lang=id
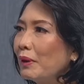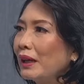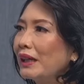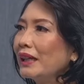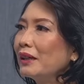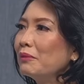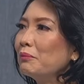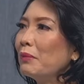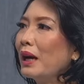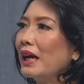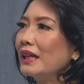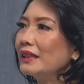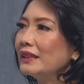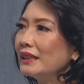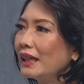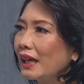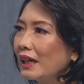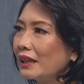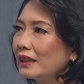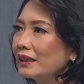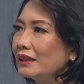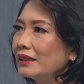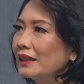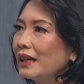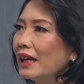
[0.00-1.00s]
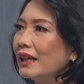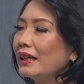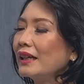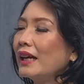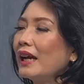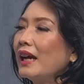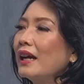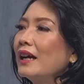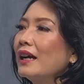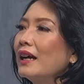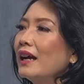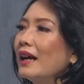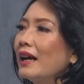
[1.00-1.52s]
makin banyak
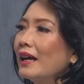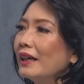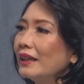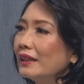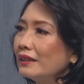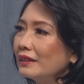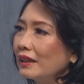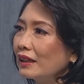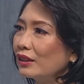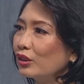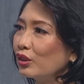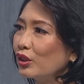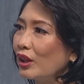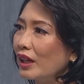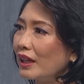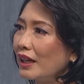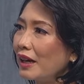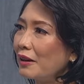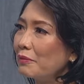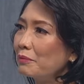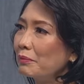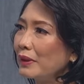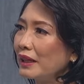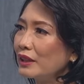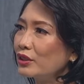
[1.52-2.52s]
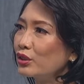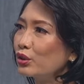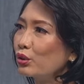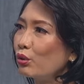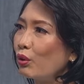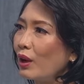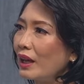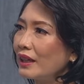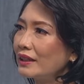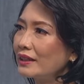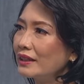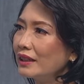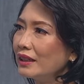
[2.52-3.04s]
darah haid atau hmm. darah
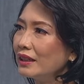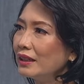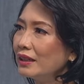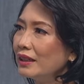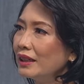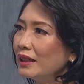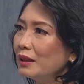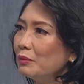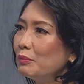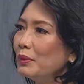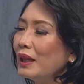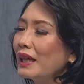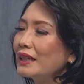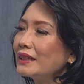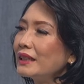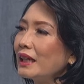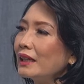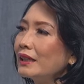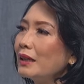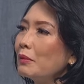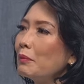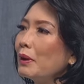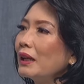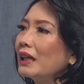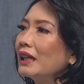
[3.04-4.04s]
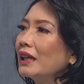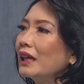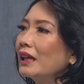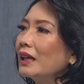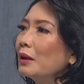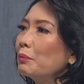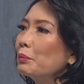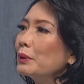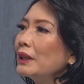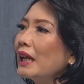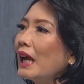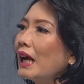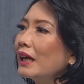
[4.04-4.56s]
menstruasi, biasanya makin
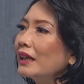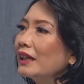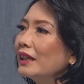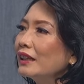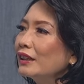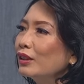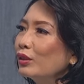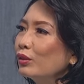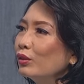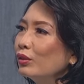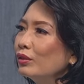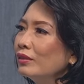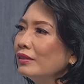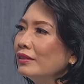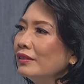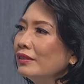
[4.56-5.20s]
ada penyakit tuh.